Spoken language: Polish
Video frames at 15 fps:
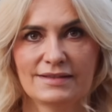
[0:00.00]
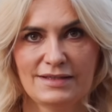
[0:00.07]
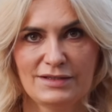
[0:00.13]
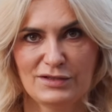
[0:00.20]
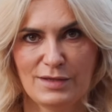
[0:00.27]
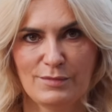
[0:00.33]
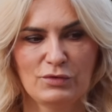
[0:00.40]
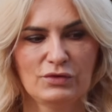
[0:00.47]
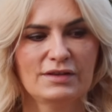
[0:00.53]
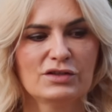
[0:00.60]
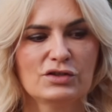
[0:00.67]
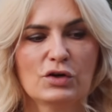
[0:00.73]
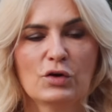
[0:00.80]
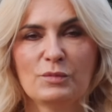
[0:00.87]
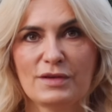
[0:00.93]
Zaczynamy od
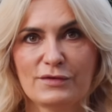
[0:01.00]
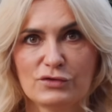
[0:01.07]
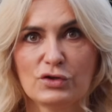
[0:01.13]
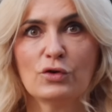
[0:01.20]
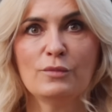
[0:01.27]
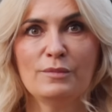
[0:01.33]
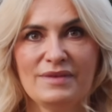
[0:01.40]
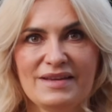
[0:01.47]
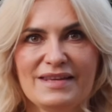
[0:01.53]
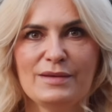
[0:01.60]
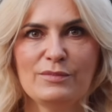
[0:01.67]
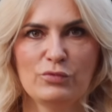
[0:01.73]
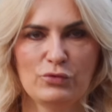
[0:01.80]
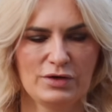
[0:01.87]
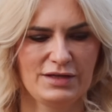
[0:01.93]
naszego pierwszego
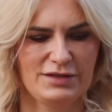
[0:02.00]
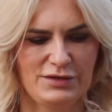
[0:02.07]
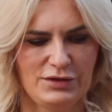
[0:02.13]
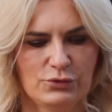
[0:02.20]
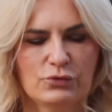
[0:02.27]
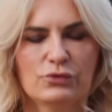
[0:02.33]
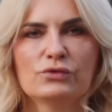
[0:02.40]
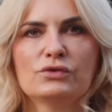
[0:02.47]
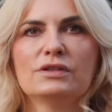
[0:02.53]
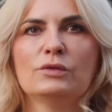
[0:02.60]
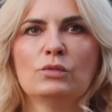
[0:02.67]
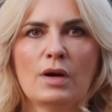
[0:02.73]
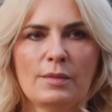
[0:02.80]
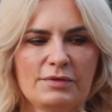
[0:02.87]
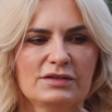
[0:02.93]
mini bukieciku,
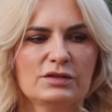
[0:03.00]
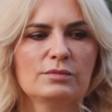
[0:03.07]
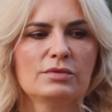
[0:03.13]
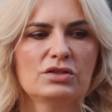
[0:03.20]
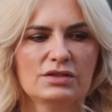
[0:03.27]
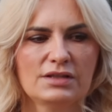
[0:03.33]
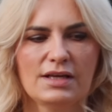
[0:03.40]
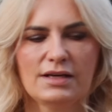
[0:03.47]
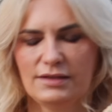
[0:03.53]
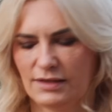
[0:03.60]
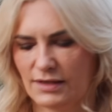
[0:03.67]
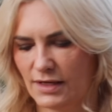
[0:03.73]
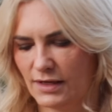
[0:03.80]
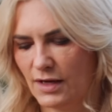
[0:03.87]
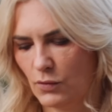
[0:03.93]
czyli łapię sobie cztery
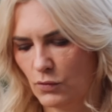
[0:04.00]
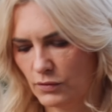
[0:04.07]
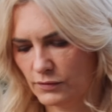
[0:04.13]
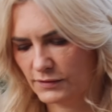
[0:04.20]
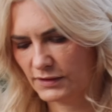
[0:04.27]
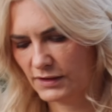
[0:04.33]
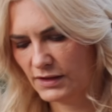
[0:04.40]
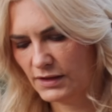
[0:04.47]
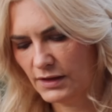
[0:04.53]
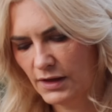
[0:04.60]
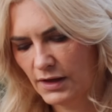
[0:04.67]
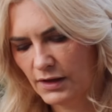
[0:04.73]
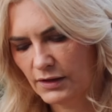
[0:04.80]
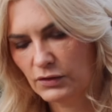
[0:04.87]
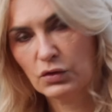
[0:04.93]
takie gałązki,
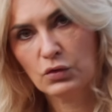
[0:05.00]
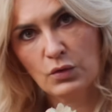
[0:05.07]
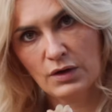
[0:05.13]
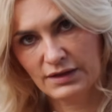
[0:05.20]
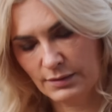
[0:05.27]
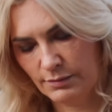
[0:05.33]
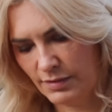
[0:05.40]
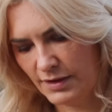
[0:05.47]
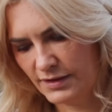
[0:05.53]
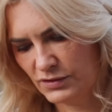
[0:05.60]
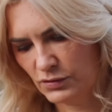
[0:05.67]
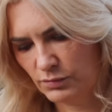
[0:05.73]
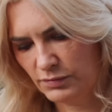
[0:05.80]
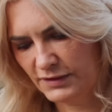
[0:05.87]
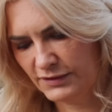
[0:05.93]
dokładam
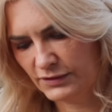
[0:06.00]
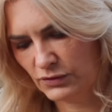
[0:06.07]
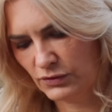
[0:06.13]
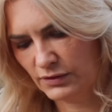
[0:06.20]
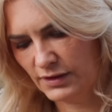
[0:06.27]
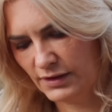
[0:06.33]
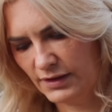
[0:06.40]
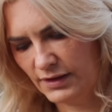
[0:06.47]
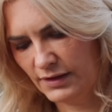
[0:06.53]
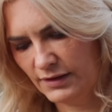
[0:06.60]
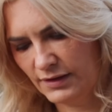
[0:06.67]
bardzo blisko tej